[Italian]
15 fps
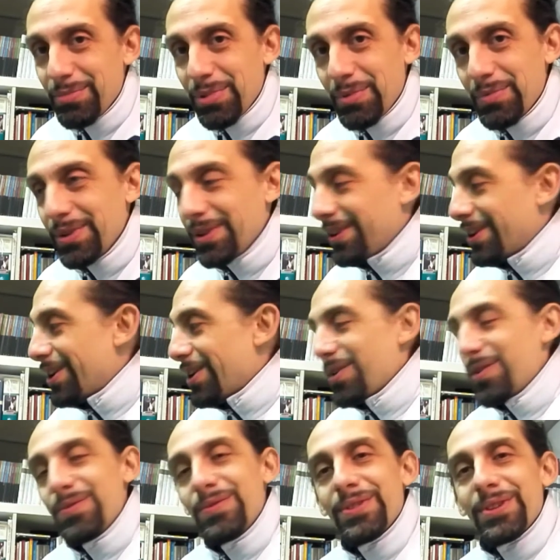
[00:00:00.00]
proprio
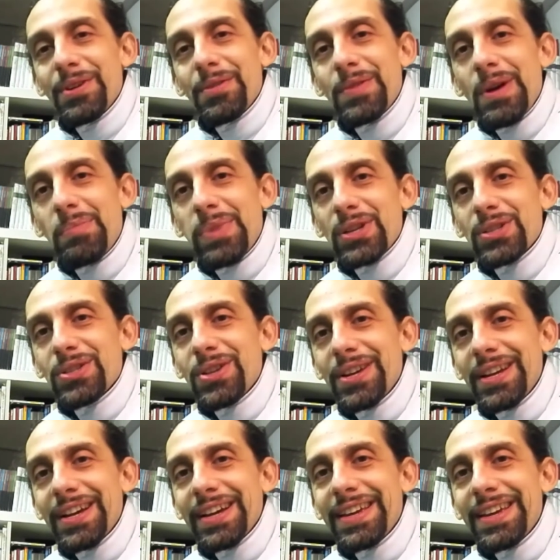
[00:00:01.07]
uno, una
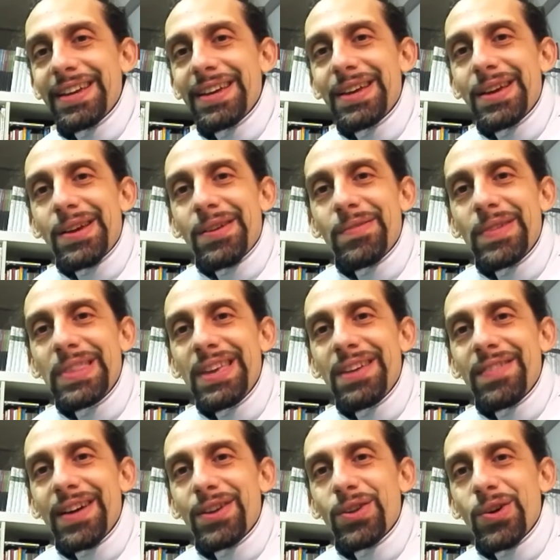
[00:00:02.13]
persona che
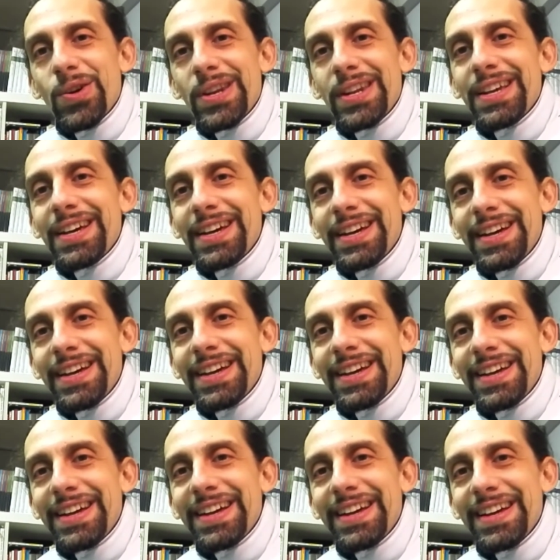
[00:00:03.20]
vedeva non
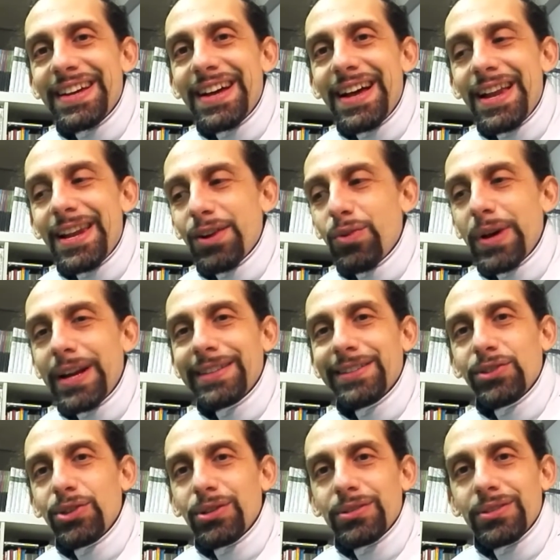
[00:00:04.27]
uh, al
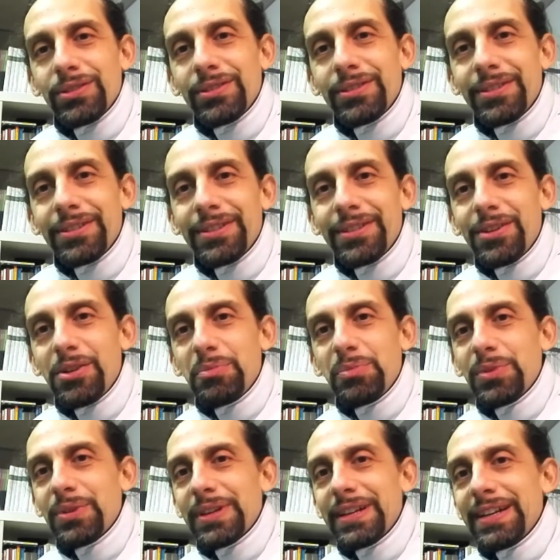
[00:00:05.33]
48
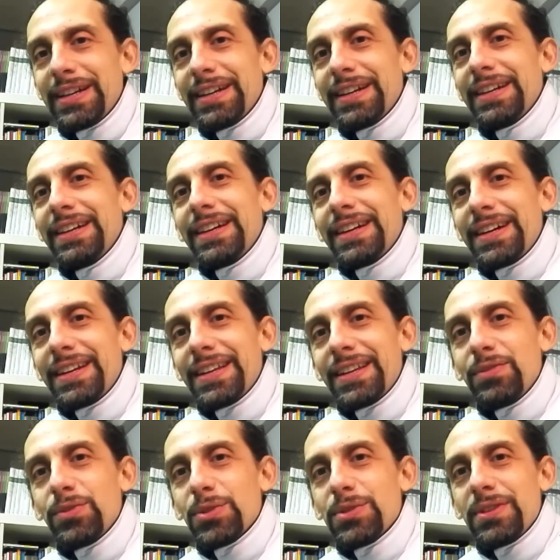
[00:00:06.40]
oppure alla
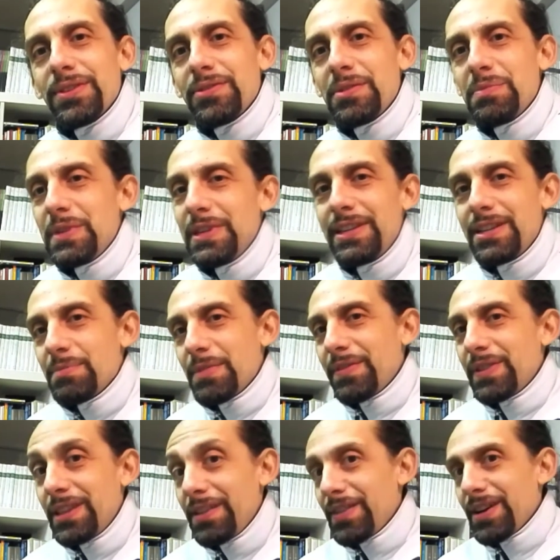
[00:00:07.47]
rivoluzione femminile, ma
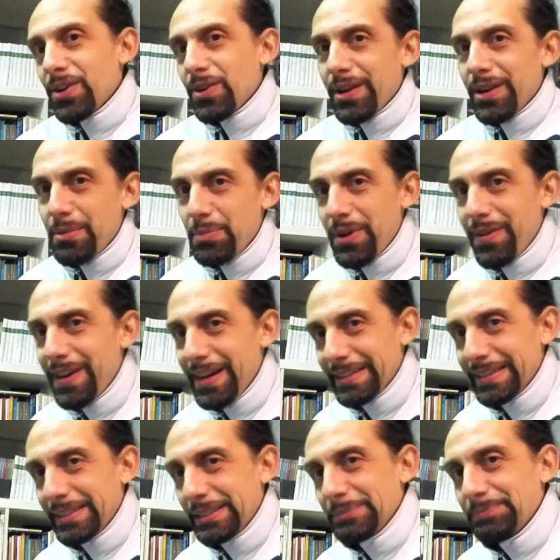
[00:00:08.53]
vedeva ancora più
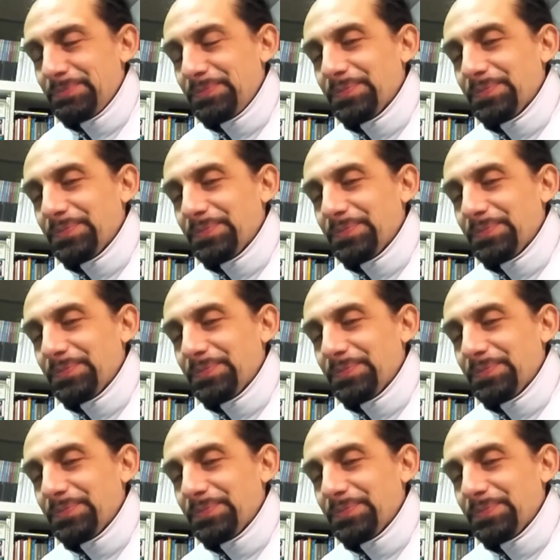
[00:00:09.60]
avanti.